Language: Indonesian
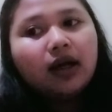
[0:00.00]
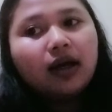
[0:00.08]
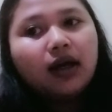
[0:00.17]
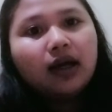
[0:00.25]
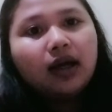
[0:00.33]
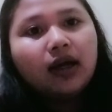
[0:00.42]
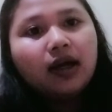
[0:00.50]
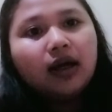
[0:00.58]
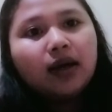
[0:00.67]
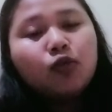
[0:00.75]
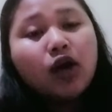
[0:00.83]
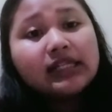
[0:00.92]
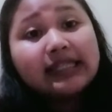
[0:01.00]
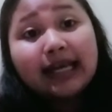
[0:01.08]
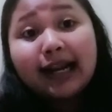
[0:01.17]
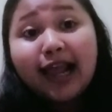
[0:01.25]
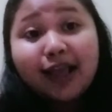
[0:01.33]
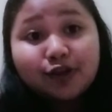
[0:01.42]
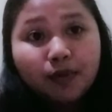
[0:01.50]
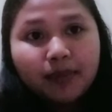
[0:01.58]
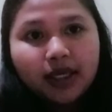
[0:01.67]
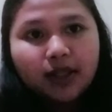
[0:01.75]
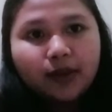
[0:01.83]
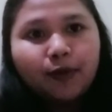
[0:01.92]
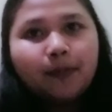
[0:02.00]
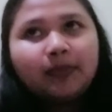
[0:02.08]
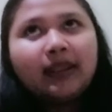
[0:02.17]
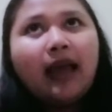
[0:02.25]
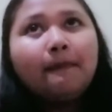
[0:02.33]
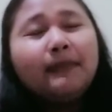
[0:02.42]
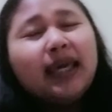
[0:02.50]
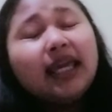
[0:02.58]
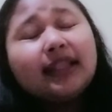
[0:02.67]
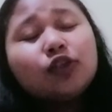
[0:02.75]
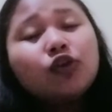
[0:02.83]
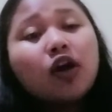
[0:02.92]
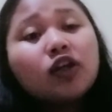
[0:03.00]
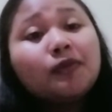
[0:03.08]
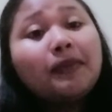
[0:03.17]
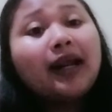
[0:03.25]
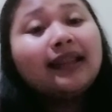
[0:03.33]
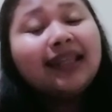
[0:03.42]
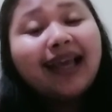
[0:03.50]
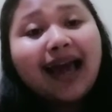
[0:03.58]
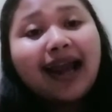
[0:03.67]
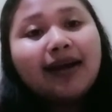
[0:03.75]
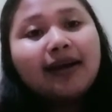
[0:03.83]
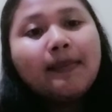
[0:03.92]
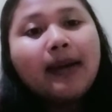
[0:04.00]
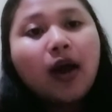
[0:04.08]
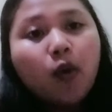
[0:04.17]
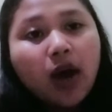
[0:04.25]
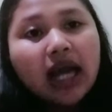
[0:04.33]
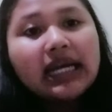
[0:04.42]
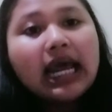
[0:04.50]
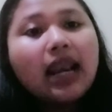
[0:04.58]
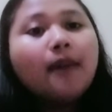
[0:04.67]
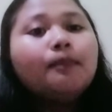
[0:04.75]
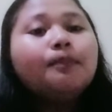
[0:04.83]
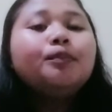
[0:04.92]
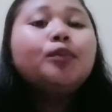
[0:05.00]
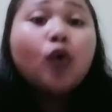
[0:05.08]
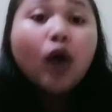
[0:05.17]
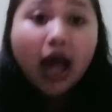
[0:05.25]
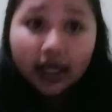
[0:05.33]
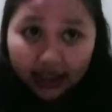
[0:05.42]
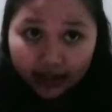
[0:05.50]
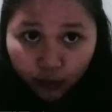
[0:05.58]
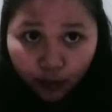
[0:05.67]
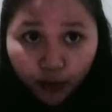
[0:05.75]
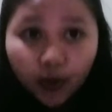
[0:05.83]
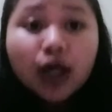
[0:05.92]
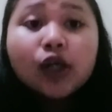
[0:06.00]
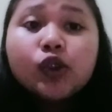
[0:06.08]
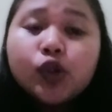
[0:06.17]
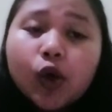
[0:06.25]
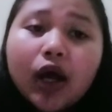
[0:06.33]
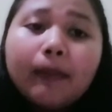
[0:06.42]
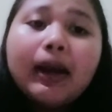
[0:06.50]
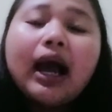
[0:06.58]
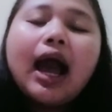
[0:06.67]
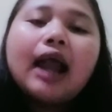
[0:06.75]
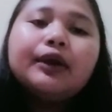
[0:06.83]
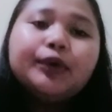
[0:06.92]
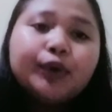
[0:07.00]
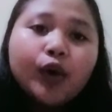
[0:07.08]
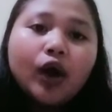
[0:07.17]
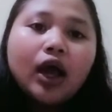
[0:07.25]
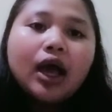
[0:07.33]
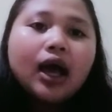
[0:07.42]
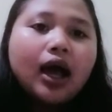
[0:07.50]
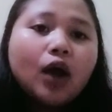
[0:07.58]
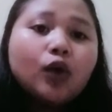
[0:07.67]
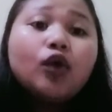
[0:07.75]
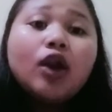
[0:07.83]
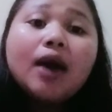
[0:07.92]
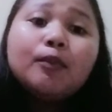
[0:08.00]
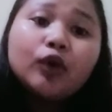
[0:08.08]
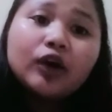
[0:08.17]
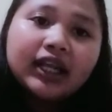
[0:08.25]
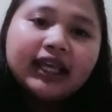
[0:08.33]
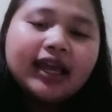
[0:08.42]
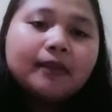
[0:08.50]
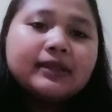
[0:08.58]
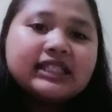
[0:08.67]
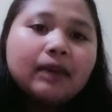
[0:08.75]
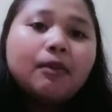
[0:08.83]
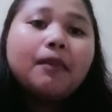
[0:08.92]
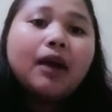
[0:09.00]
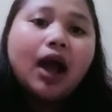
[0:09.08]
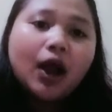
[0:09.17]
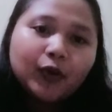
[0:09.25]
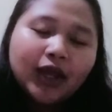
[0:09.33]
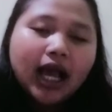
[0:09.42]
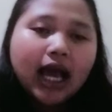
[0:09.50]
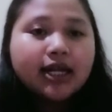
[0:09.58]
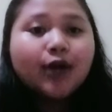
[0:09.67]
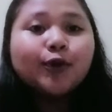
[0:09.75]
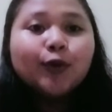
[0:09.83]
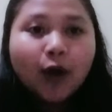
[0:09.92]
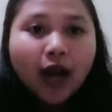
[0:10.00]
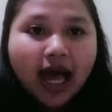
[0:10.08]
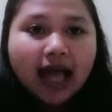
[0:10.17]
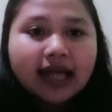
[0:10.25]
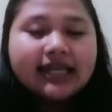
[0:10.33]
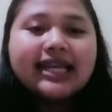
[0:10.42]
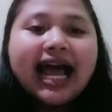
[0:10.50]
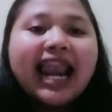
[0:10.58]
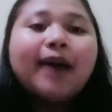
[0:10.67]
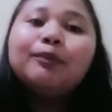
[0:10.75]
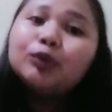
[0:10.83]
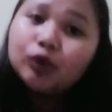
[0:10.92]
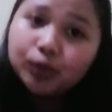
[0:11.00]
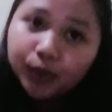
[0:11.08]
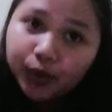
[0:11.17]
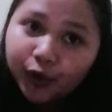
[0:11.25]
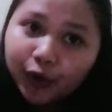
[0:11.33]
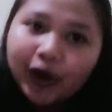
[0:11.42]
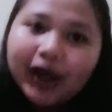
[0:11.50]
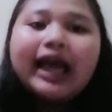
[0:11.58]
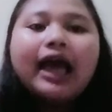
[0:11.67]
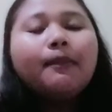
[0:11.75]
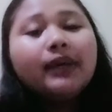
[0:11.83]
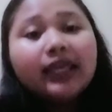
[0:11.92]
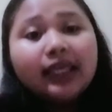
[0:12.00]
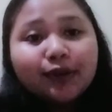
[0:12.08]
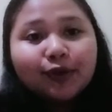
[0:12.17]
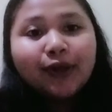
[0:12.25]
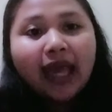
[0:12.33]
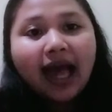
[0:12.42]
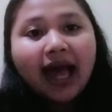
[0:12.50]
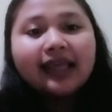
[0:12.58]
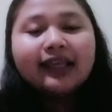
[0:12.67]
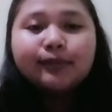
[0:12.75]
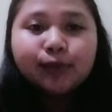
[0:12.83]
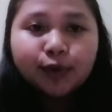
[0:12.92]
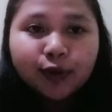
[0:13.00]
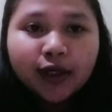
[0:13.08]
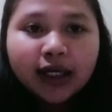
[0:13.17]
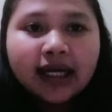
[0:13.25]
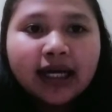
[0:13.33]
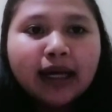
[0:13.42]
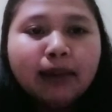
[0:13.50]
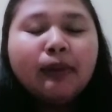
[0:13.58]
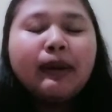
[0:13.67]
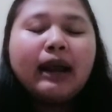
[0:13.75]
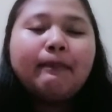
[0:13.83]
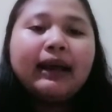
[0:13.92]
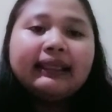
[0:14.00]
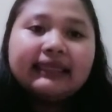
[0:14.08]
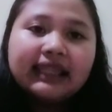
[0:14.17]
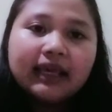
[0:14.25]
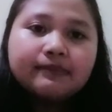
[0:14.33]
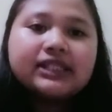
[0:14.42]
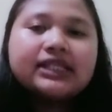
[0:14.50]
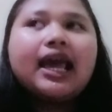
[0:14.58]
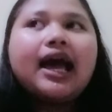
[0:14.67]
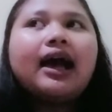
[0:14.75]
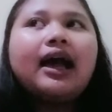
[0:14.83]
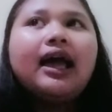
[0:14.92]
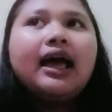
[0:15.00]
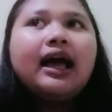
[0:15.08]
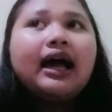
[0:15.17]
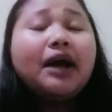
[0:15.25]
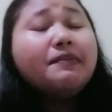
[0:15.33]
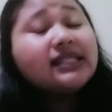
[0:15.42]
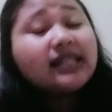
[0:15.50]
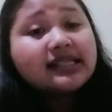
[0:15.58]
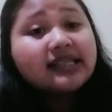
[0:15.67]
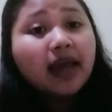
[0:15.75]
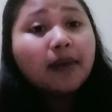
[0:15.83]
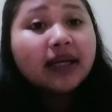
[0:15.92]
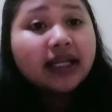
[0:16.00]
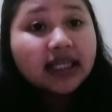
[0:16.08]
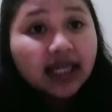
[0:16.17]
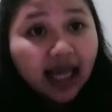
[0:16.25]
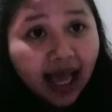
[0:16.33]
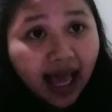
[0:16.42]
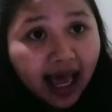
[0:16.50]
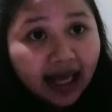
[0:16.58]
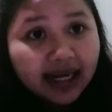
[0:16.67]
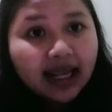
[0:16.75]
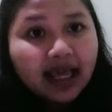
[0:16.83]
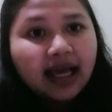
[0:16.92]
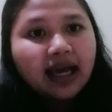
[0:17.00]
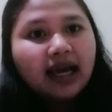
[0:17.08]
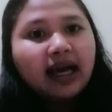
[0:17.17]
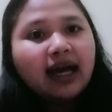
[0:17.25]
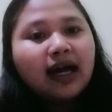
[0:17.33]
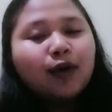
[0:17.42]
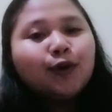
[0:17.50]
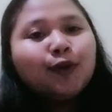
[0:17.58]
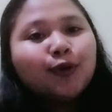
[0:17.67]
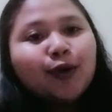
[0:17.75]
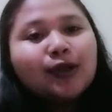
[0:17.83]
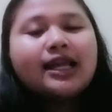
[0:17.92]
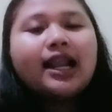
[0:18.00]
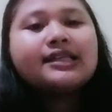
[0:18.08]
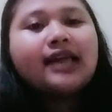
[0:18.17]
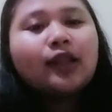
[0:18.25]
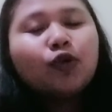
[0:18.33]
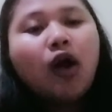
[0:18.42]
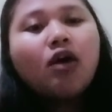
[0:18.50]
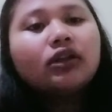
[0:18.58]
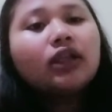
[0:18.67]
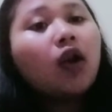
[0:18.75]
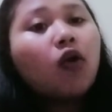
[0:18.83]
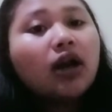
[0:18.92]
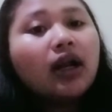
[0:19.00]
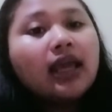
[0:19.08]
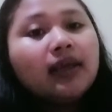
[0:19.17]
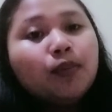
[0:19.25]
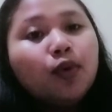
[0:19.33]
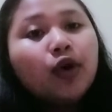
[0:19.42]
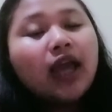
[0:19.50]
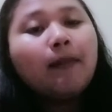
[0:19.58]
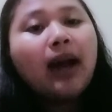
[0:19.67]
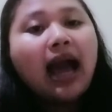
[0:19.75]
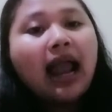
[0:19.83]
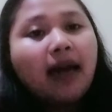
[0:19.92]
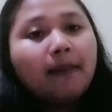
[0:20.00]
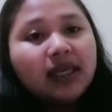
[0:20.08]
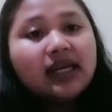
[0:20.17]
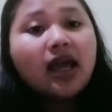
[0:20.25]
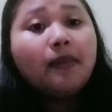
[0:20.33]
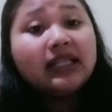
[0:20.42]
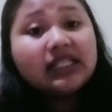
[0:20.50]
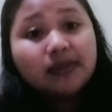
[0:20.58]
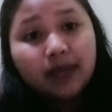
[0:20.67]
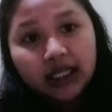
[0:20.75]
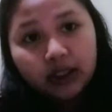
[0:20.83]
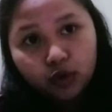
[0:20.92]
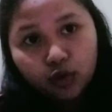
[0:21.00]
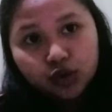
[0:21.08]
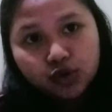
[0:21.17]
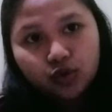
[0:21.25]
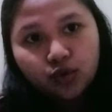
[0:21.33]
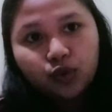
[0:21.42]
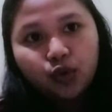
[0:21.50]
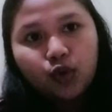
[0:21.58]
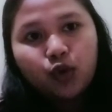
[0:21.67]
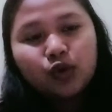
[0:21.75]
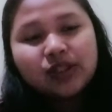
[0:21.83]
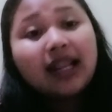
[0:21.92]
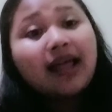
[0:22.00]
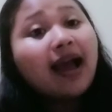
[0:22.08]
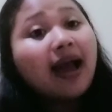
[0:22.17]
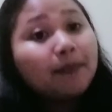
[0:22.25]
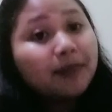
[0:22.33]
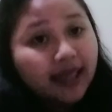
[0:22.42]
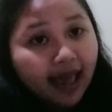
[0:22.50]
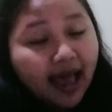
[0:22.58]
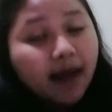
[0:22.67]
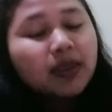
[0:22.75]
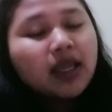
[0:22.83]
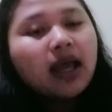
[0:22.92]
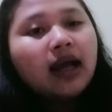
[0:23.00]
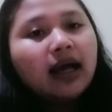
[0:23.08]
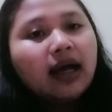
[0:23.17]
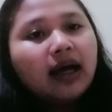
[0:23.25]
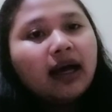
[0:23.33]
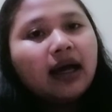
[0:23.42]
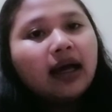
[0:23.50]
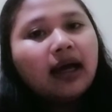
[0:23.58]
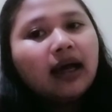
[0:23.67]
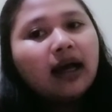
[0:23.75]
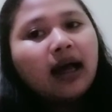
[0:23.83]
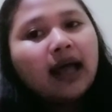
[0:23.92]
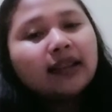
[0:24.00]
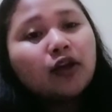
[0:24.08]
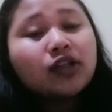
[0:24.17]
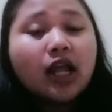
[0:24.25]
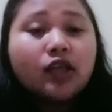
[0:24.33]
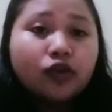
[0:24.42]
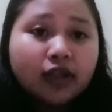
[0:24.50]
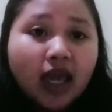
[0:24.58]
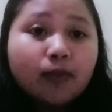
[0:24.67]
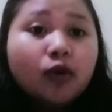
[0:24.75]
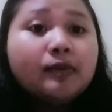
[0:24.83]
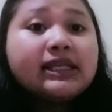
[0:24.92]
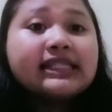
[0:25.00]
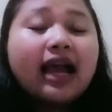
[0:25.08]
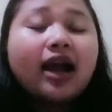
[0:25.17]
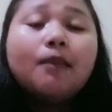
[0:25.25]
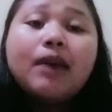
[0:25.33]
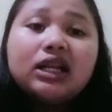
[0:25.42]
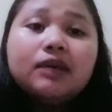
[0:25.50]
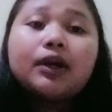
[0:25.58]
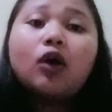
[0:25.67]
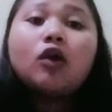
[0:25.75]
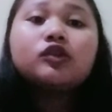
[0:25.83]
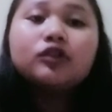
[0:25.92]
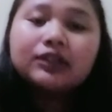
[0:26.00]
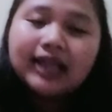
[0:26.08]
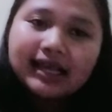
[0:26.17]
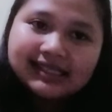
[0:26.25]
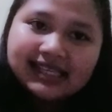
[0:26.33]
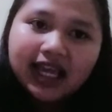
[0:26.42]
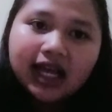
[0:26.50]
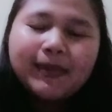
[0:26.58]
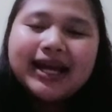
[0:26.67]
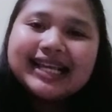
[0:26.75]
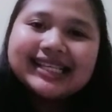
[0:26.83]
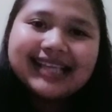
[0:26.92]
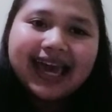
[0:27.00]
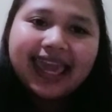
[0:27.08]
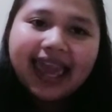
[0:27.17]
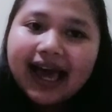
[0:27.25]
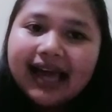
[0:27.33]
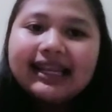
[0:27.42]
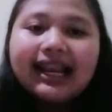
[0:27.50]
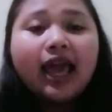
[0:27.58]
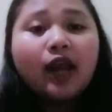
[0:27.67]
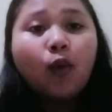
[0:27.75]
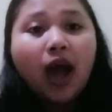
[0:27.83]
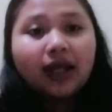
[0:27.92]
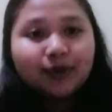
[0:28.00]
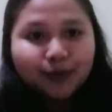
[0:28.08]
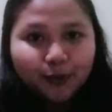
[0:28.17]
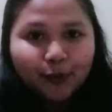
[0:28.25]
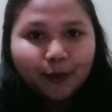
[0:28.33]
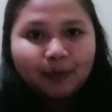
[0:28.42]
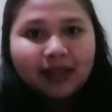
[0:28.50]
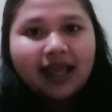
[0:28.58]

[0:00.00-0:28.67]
uh, buah secara langsung begitu. Tapi kita juga harus memperhatikan bahwa dalam buah itu juga mengandung uh, gula murni yang bisa mempengaruhi kadar gula di dalam tubuh. Begitu ya, Ibu, uh, beberapa tips yang uh, bisa saya berikan uh, untuk salah satu anggota keluarga ibu yang mengalami diabetes mellitus. Untuk selengkapnya uh, atau selanjutnya ibu bisa kembali berkonsultasi kepada saya di lain waktu.